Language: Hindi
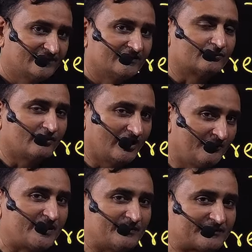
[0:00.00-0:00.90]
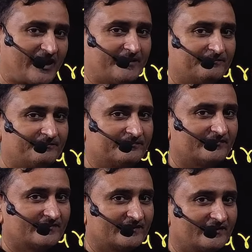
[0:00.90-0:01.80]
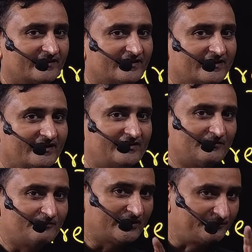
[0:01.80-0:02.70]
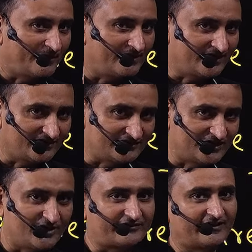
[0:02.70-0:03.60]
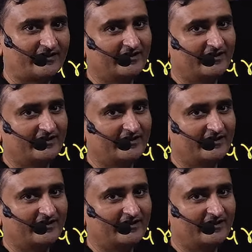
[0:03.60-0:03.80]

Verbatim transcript: तो हम ये बताएं कि यदि बचपन के दिनों से